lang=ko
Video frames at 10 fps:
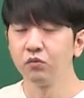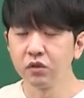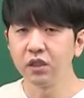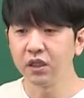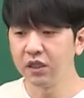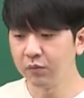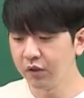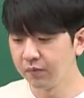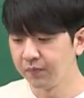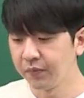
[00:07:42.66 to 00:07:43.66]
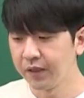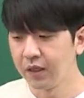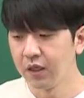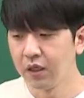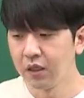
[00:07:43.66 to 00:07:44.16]
무슨 얘기냐면
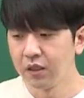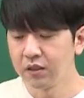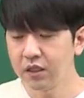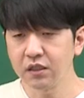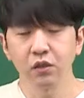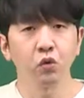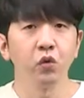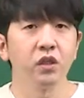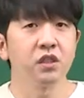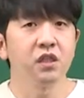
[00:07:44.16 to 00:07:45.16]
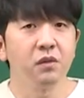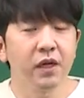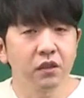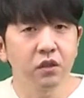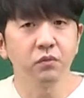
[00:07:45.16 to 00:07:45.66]
사실 토익
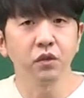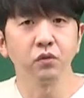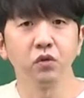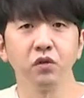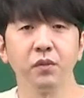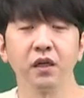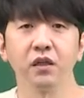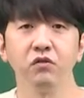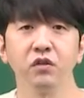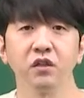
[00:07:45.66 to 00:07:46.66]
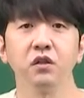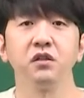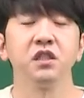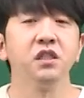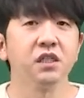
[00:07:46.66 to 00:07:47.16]
700점 정도를 맞기
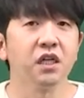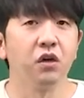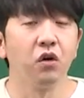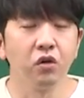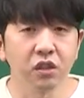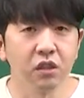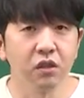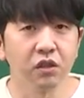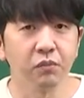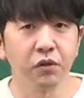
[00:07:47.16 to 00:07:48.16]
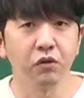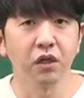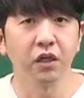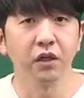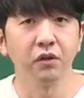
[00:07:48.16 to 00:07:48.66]
위해서 진짜 영어 실력이
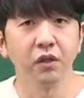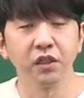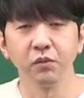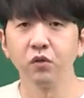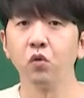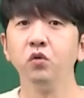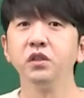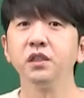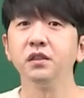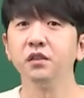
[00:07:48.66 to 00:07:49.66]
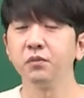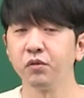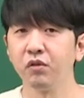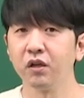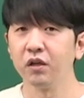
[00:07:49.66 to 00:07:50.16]
필요한가요? 아니면 공식들이
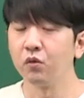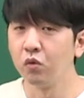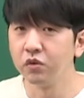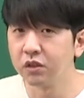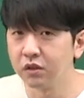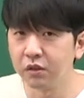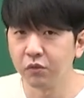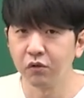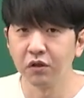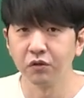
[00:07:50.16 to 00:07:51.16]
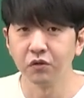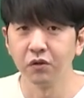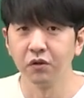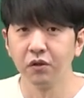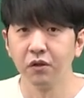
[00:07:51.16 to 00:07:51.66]
필요한가요? 공식들이 필요한
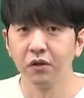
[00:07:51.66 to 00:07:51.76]
거죠.